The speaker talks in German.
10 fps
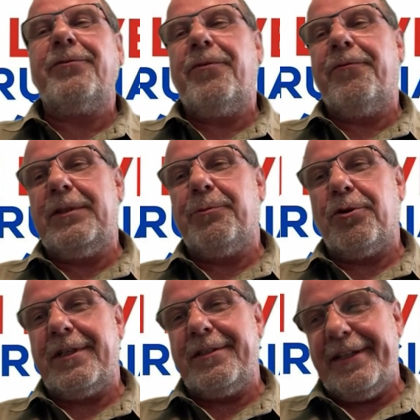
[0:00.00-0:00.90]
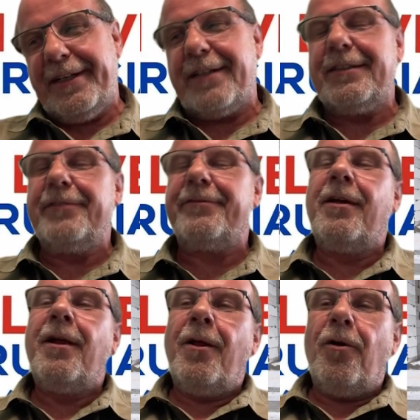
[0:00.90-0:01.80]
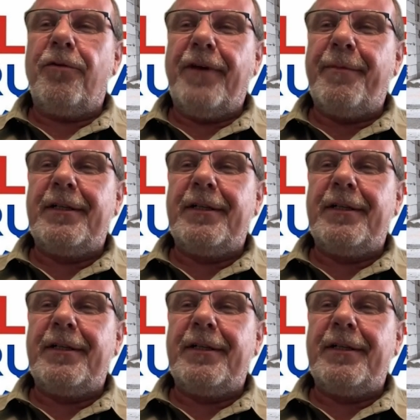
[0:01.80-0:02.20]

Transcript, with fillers: und 50 Prozent negativ. Und wenn